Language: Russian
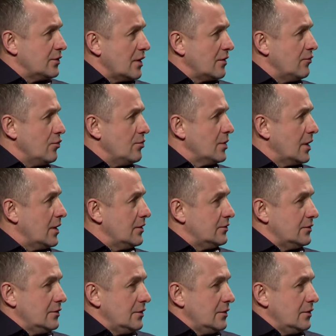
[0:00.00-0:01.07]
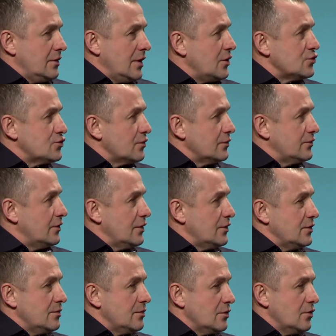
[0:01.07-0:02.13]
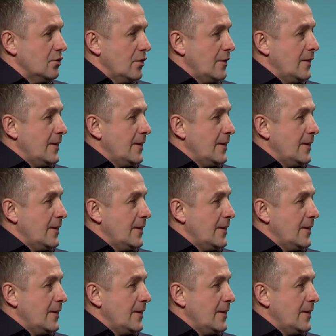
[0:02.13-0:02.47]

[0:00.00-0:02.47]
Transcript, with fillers: как вы умираете, и я ничего сделать не могу